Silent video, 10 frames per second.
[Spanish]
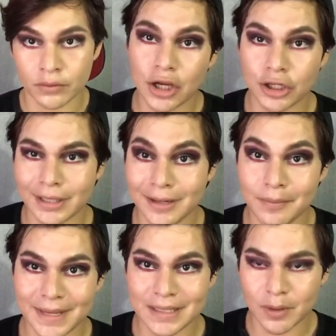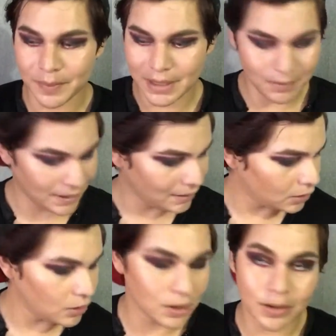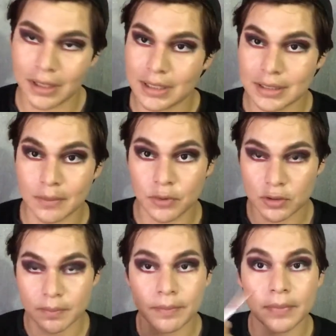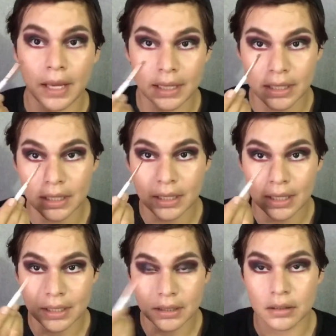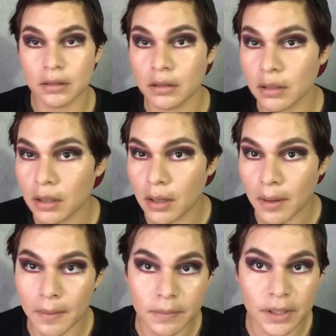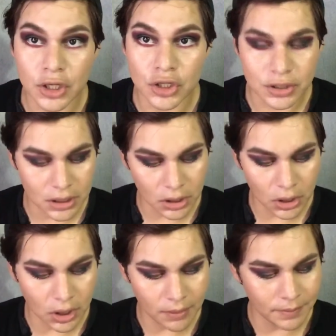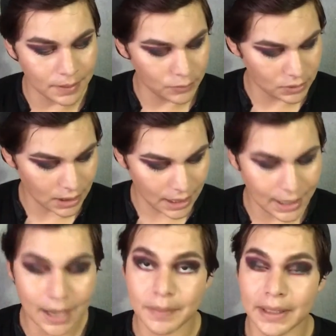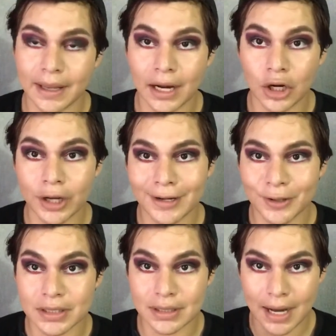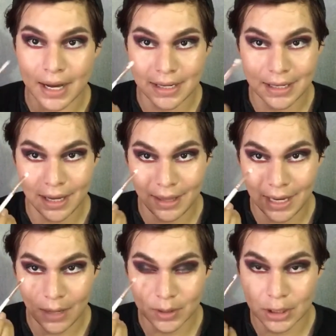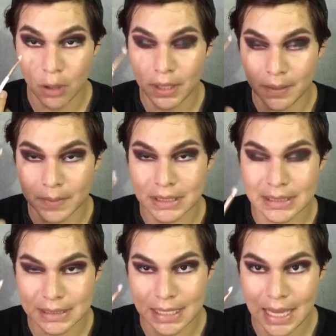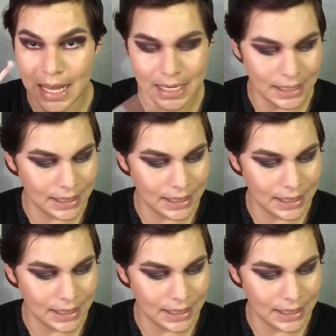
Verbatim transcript: con el mismo pigmento que utilizamos aquí, el brillosito, vamos a aplicarlo en nuestra línea del agua. O como que vamos a sellar el